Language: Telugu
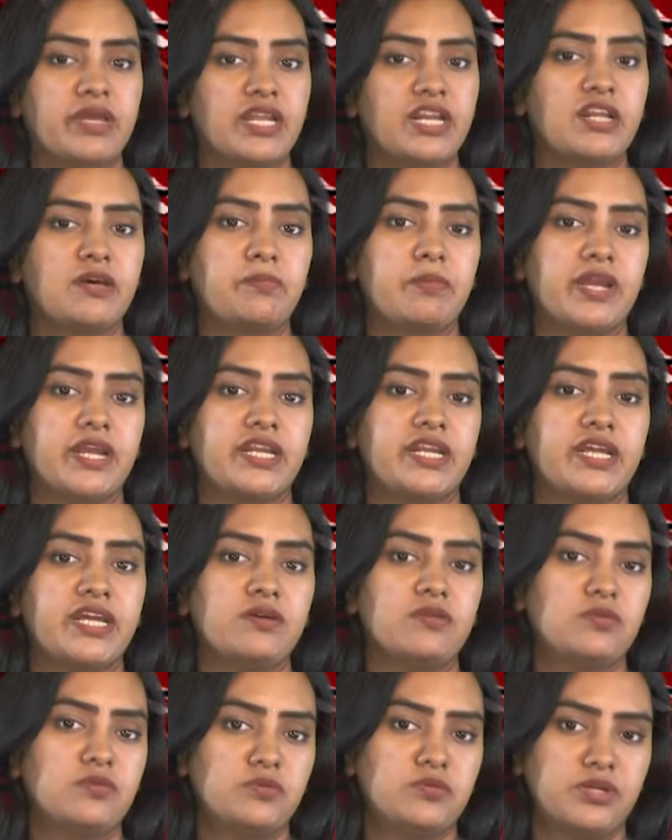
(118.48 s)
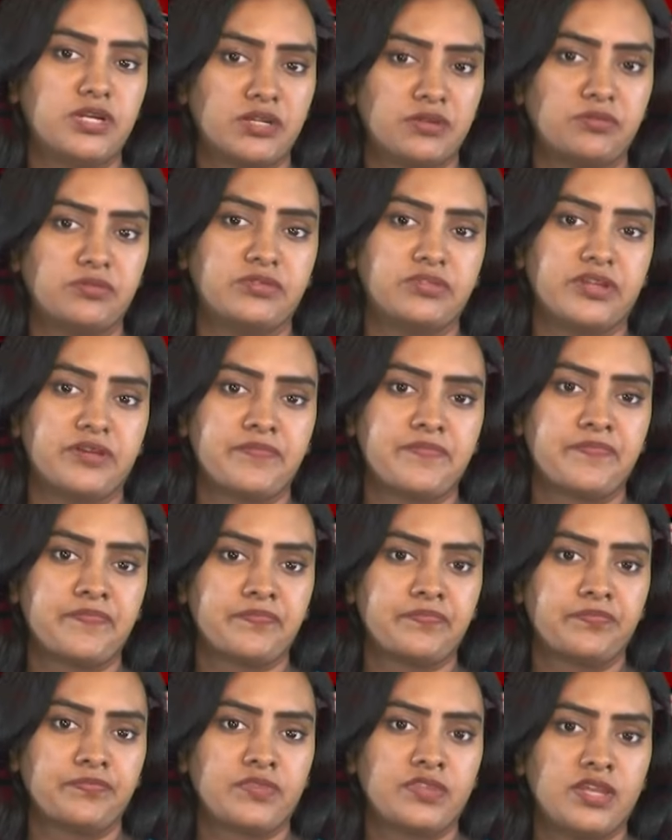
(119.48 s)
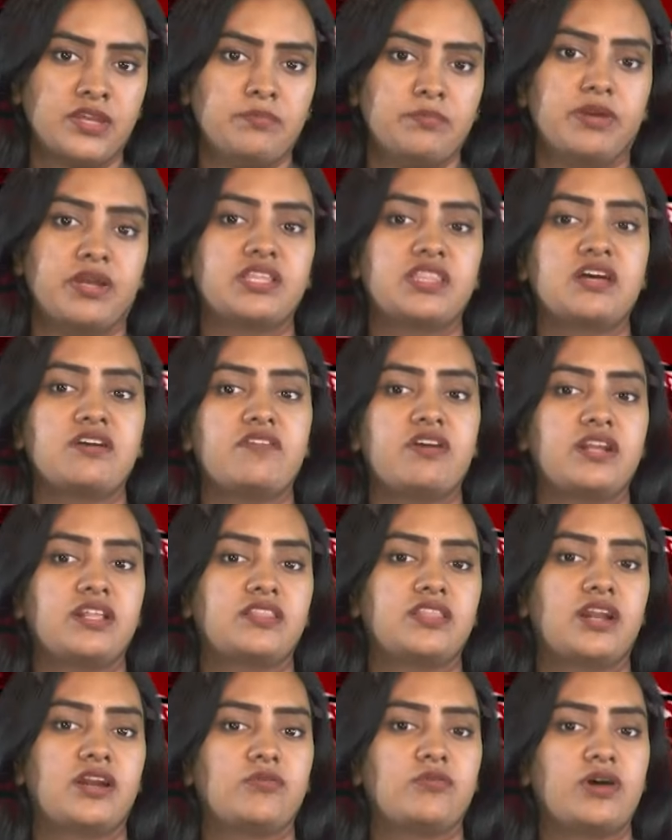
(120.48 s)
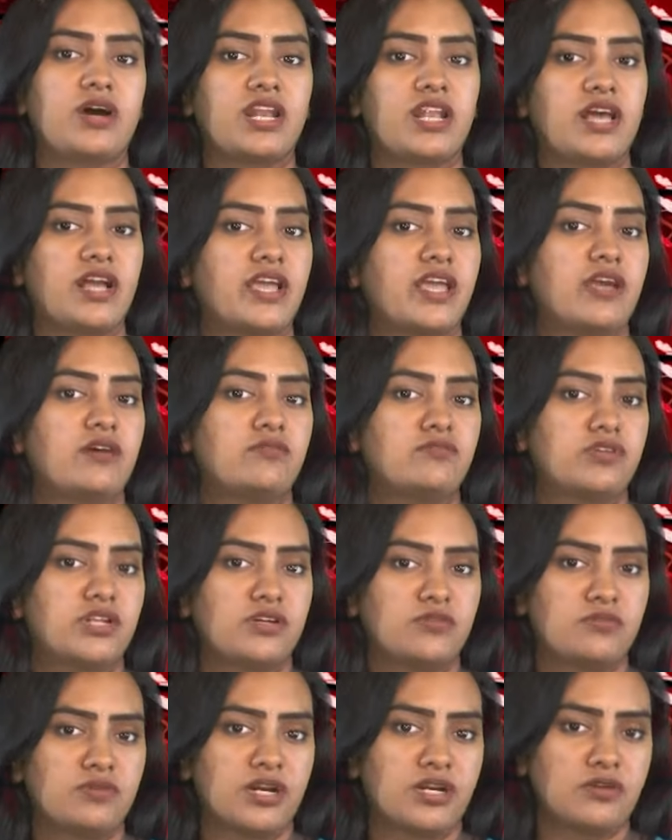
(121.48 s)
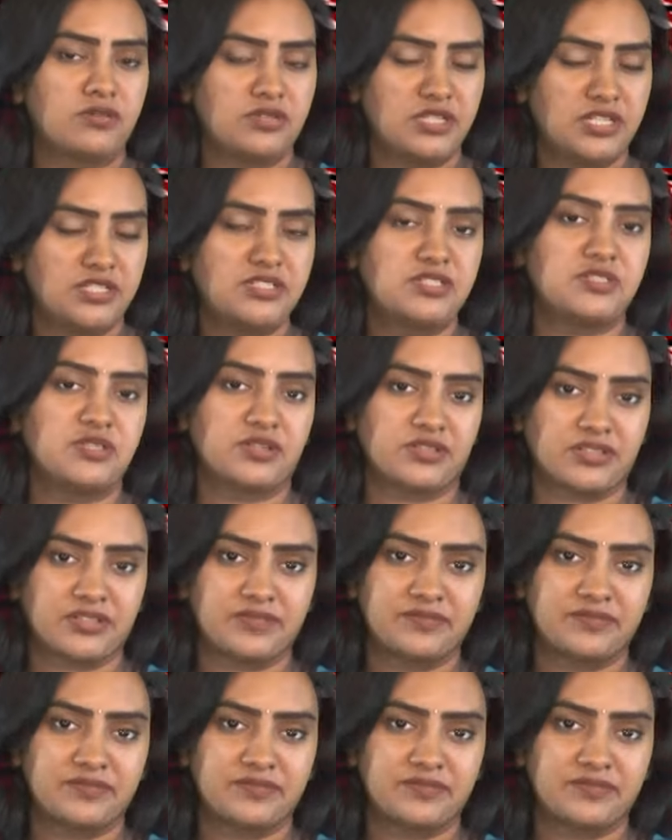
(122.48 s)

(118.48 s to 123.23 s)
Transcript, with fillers: బీర్లపైనే ఉండనుంది మిగతా వాటి ధరలు అలాగే ఉండనున్నట్లు తెలుస్తోంది